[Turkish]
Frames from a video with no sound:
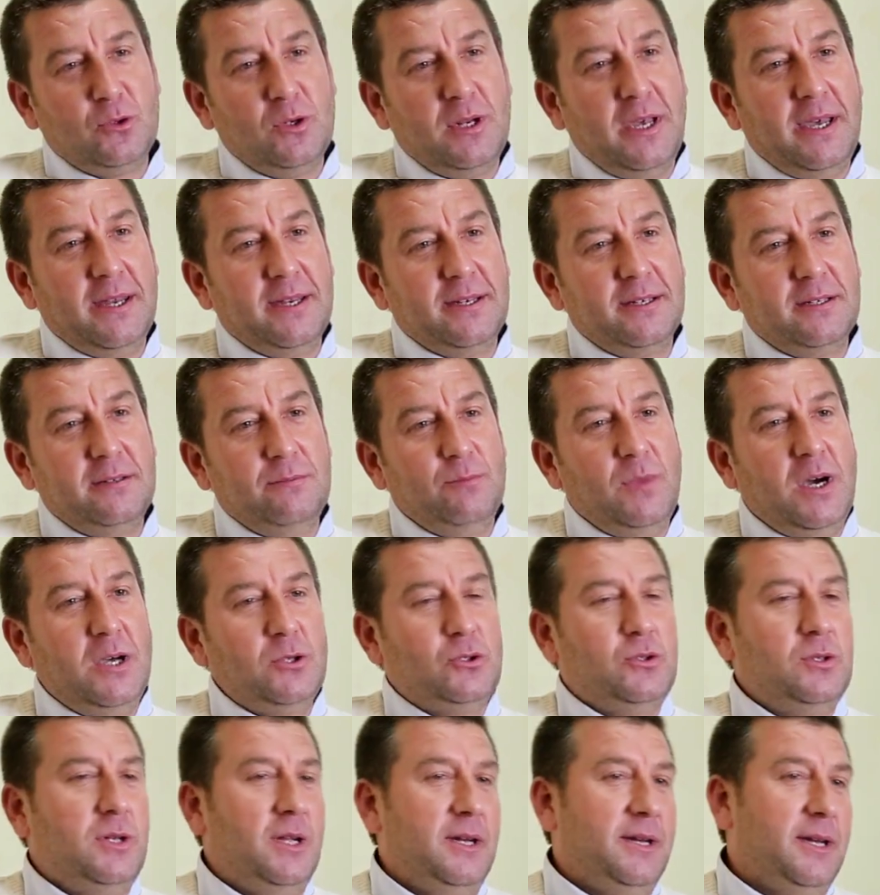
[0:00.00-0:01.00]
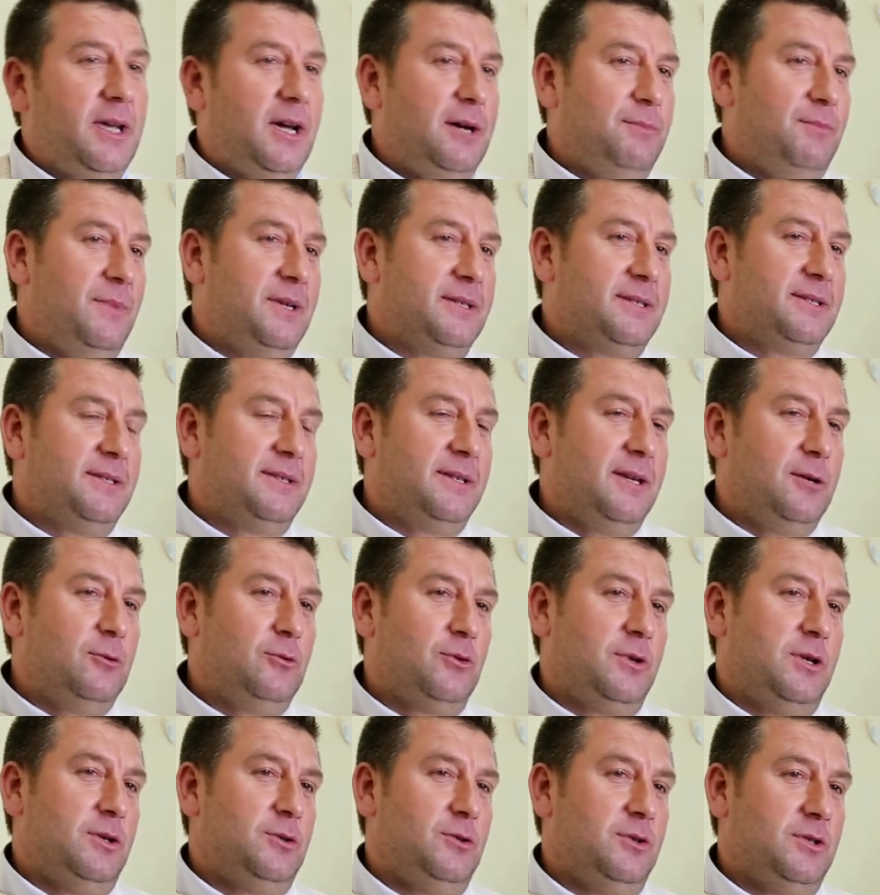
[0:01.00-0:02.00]
sularını, mahsullerini yakmasın diye
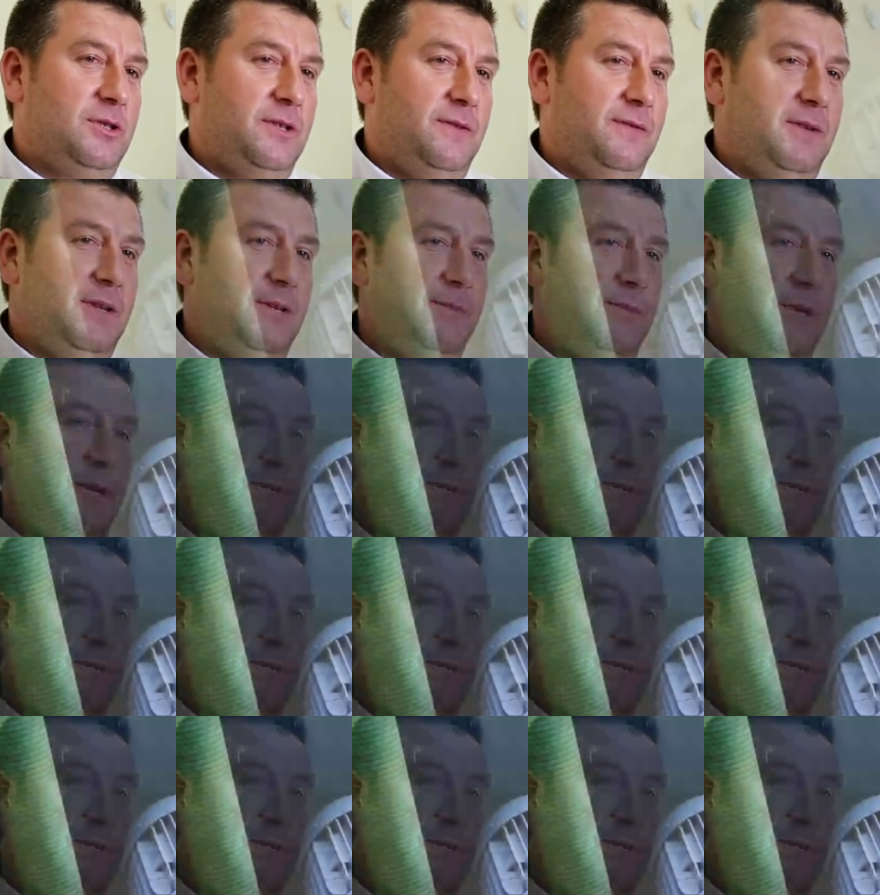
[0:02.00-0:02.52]
uğraşıyoruz efendim.